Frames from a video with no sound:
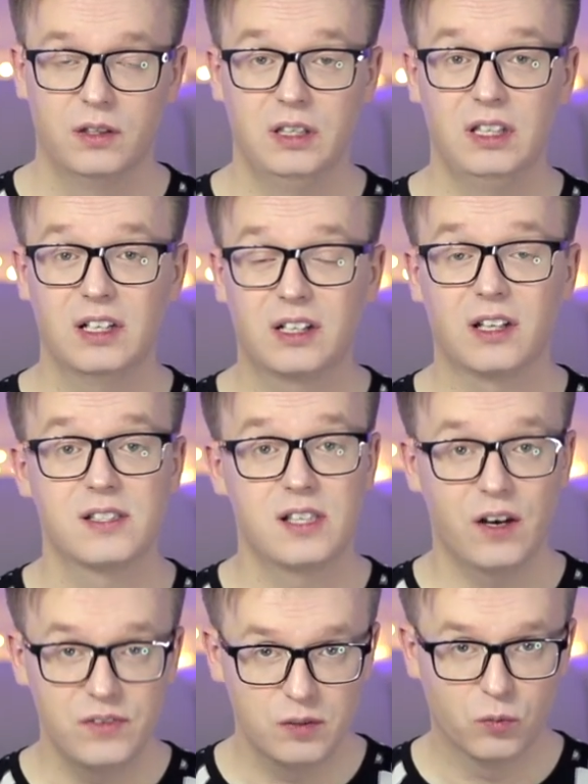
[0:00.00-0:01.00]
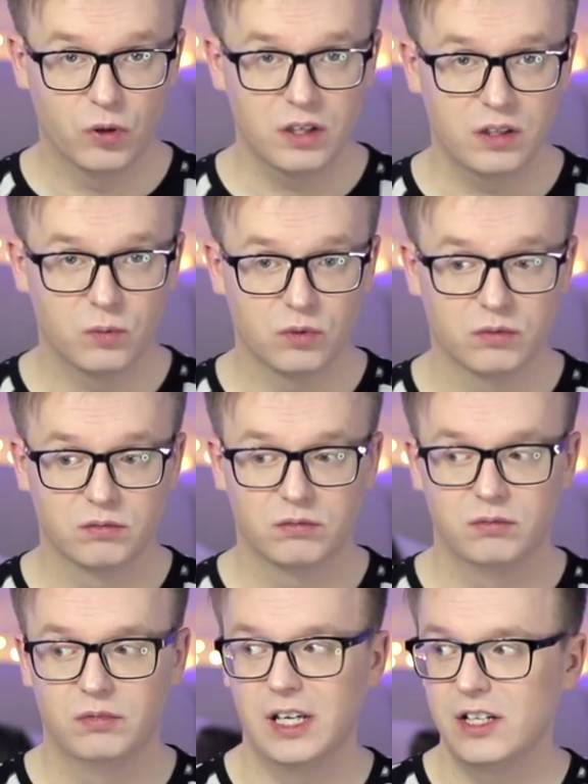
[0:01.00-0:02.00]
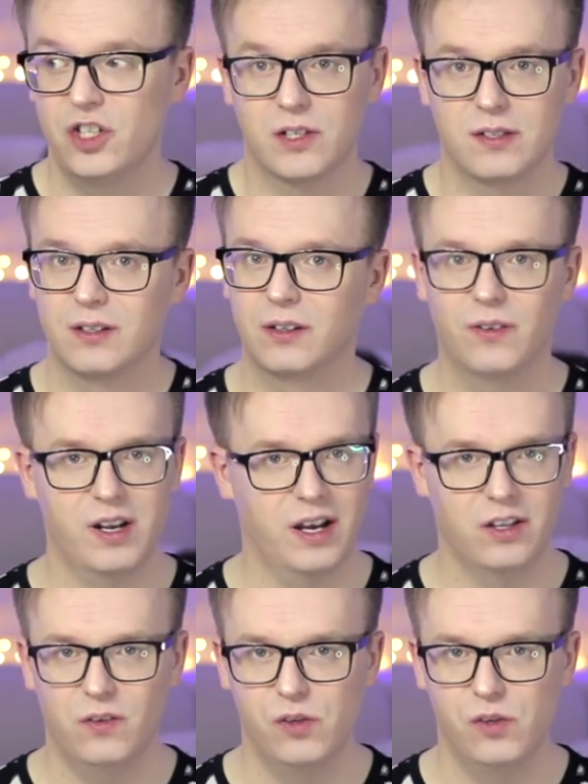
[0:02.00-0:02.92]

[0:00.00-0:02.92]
И конца всему этому я, честно говоря, не